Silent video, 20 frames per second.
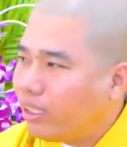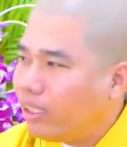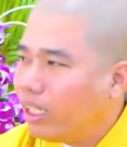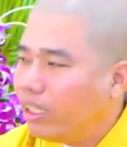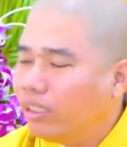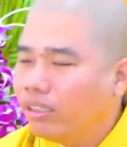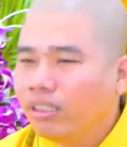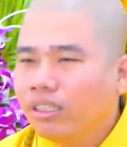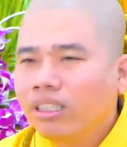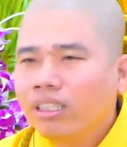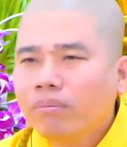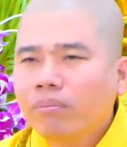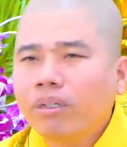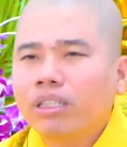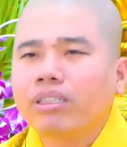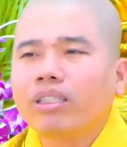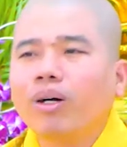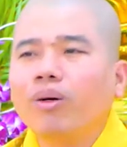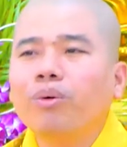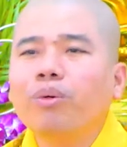Tại vì
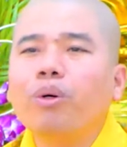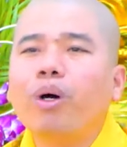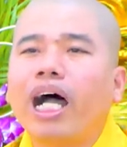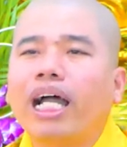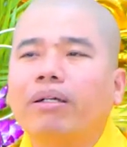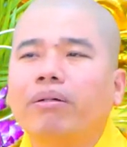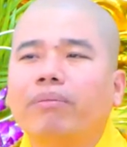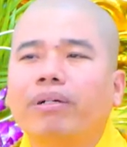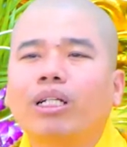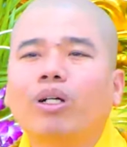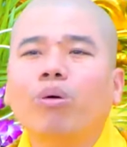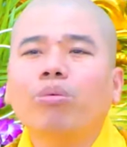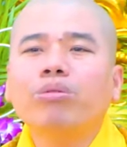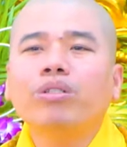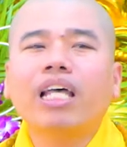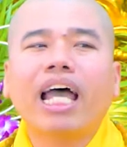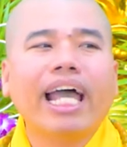mình tu hoài mà mình cũng